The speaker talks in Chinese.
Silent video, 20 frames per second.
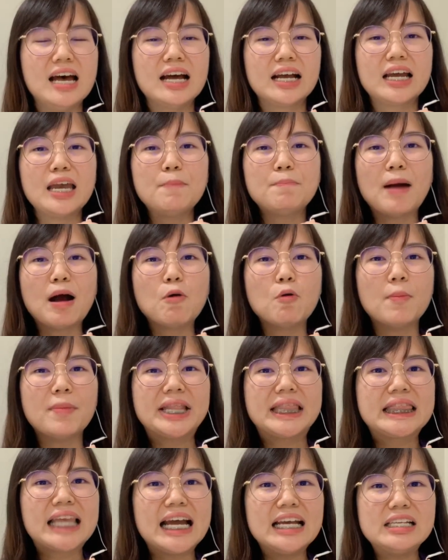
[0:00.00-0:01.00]
可以帮我们
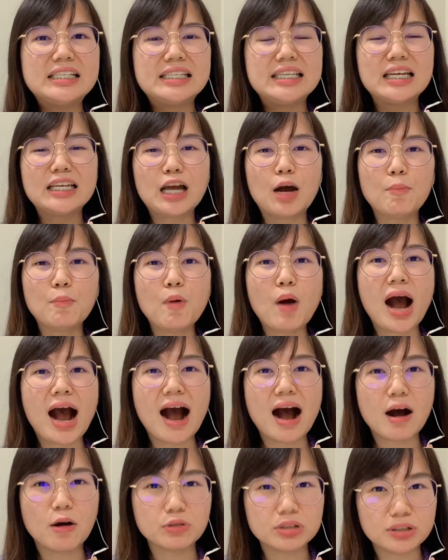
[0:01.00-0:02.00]
代谢掉不
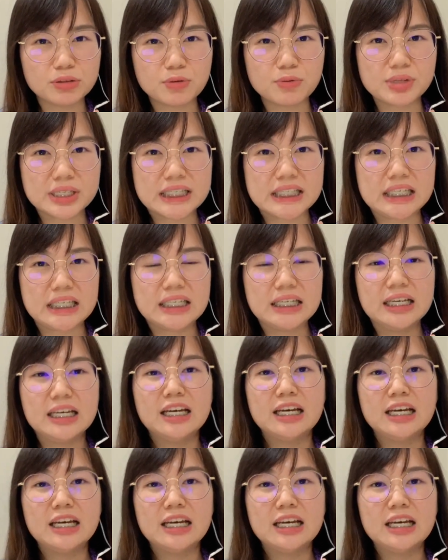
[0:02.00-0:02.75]
好的东西。